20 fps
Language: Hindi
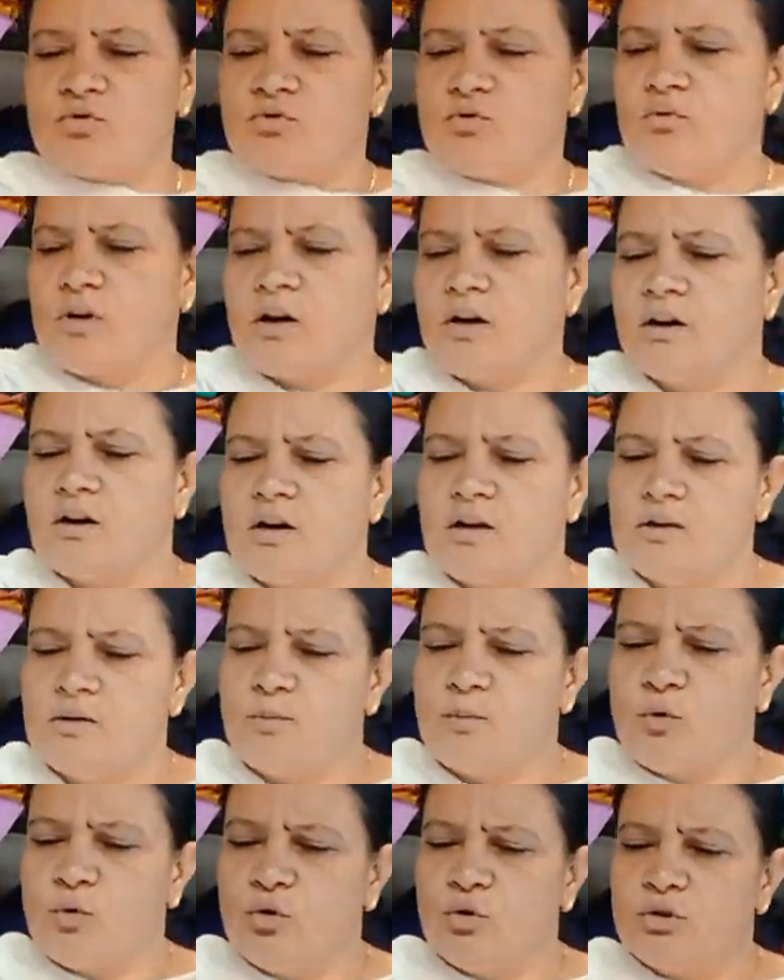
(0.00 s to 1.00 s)
सुहाण वाली
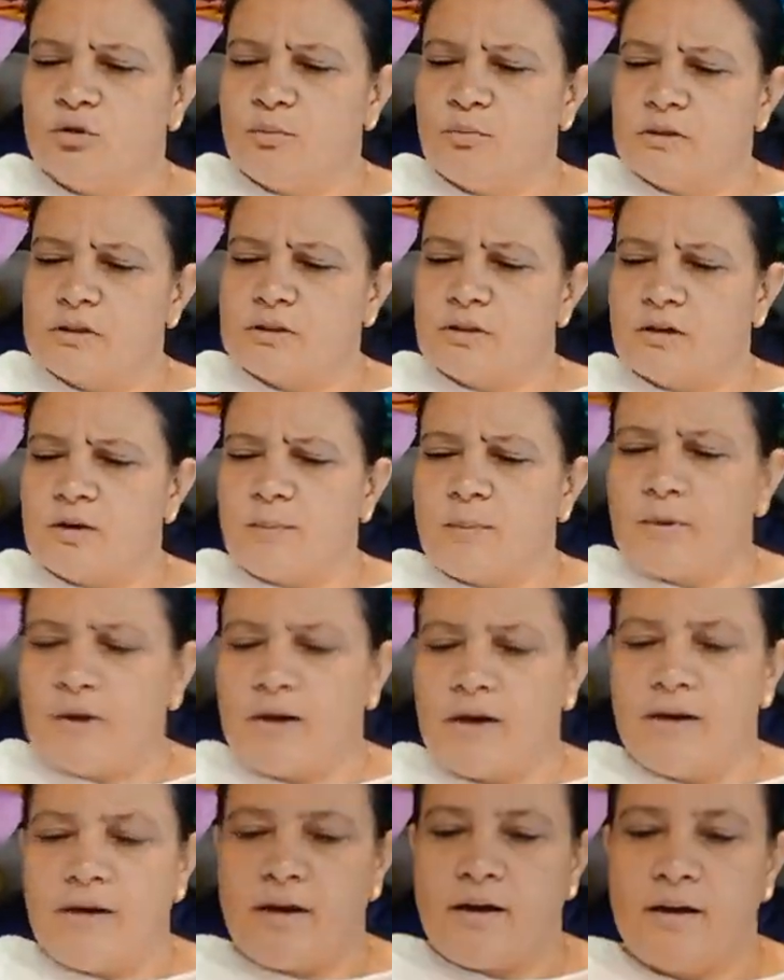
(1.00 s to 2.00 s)
बहुत मस्त
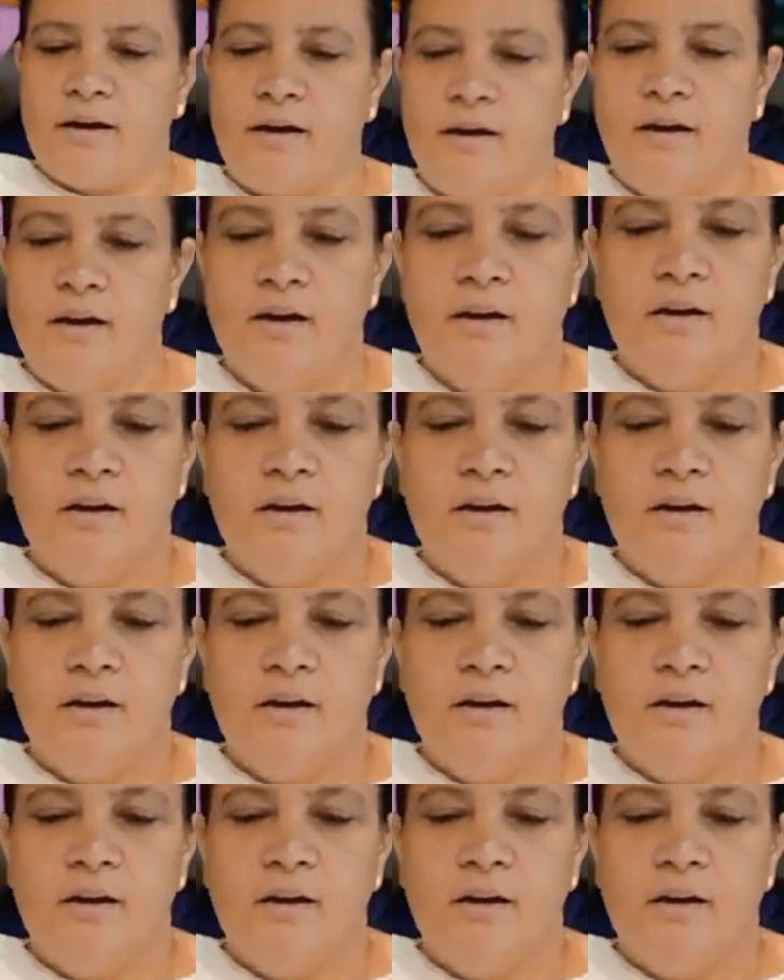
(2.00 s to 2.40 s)
कपड़ा रहा है